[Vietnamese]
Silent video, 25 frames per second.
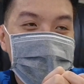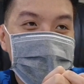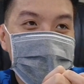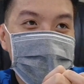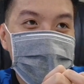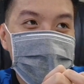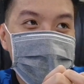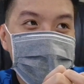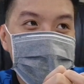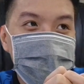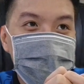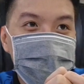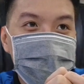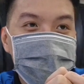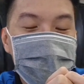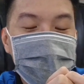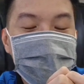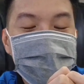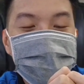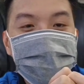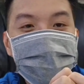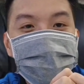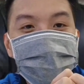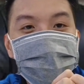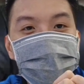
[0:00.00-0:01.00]
à, nếu mà
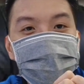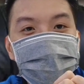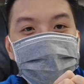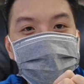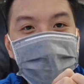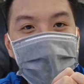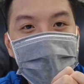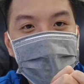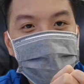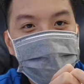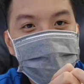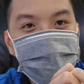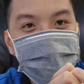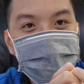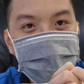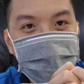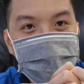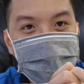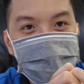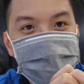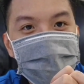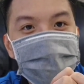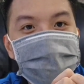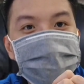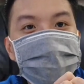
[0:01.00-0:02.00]
được nhiều bạn ủng
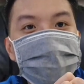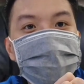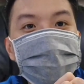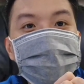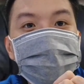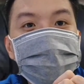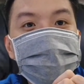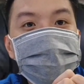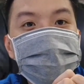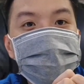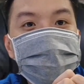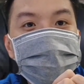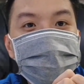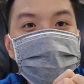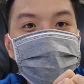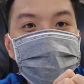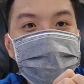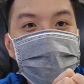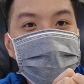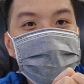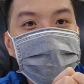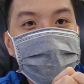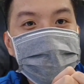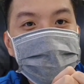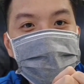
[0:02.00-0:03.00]
hộ nữa thì trong
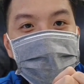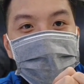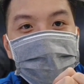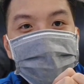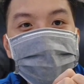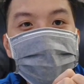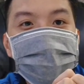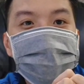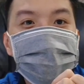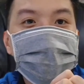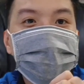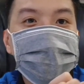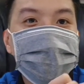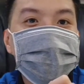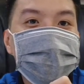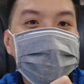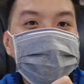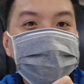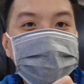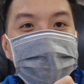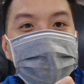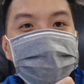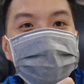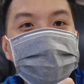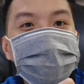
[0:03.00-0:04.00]
thời gian tới mình sẽ ra
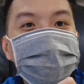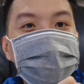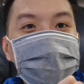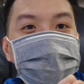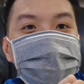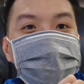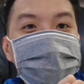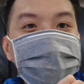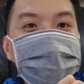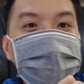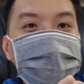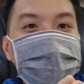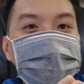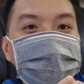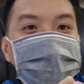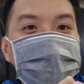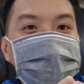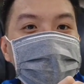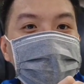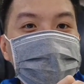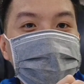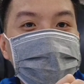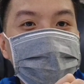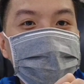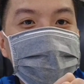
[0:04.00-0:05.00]
tập 234
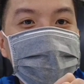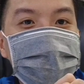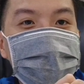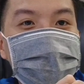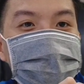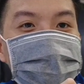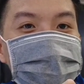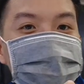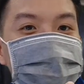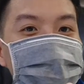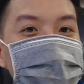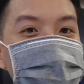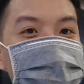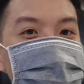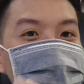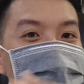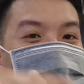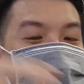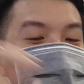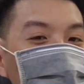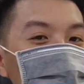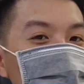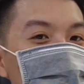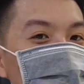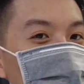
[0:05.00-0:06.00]
à, tùy theo à,
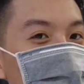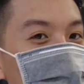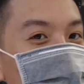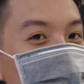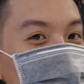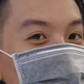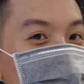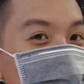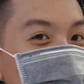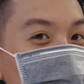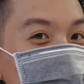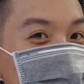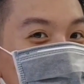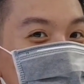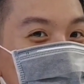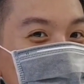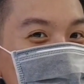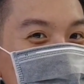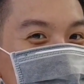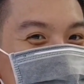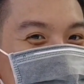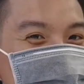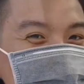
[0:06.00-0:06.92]
bạn có ủng hộ hay không thôi